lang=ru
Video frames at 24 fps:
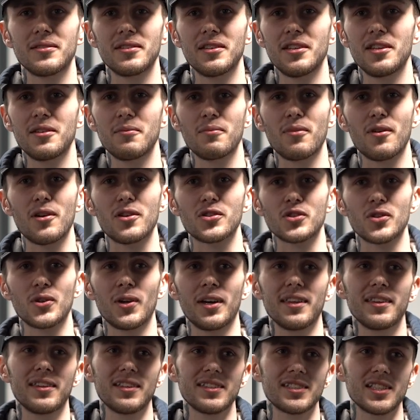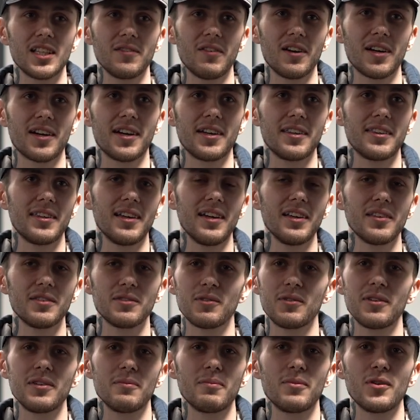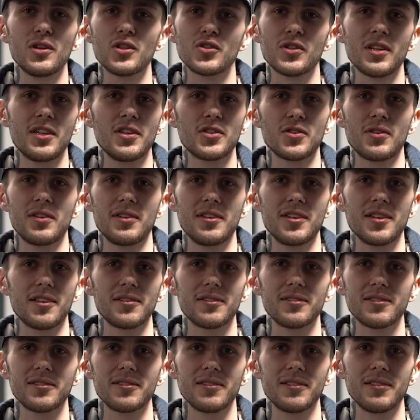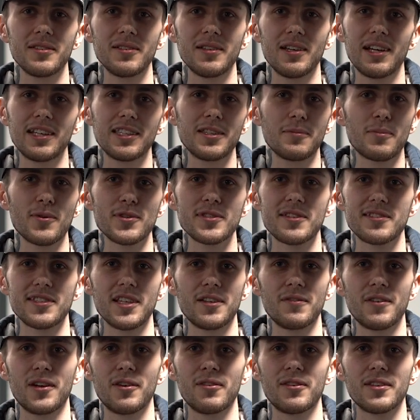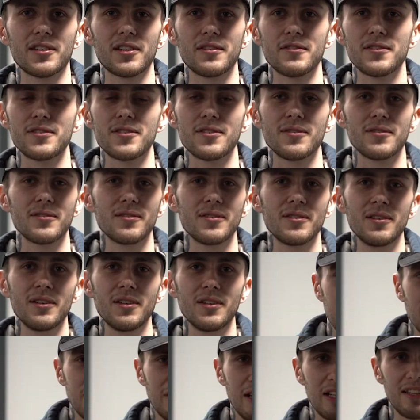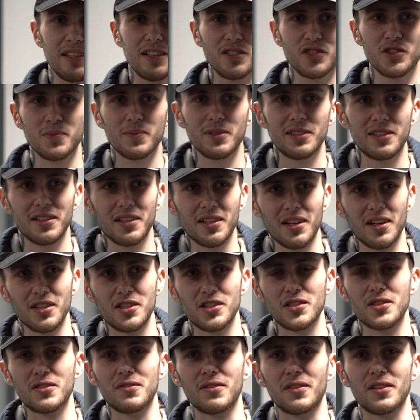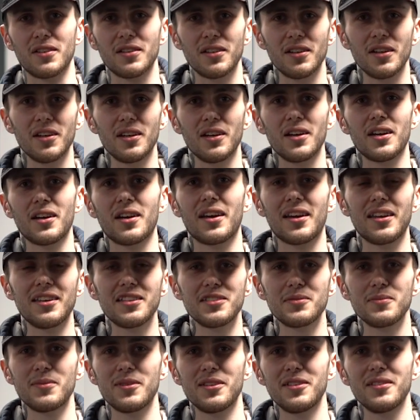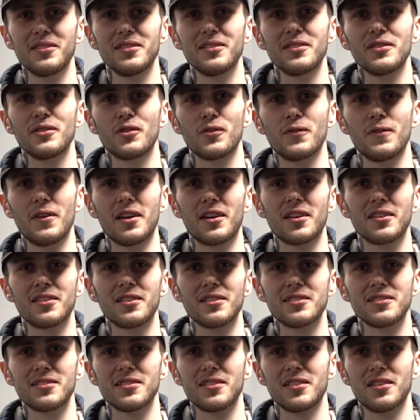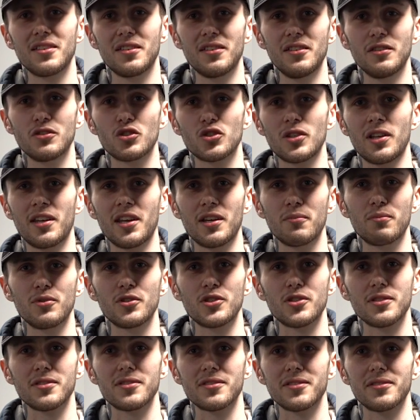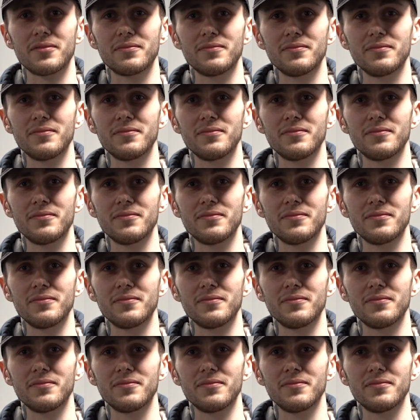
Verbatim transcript: И не больше. Они на слова хотят, но не больше ничего не делают. Это просто слова у них и все. В трейде должны быть три качества. Харизма, уверенность и желание обучиться.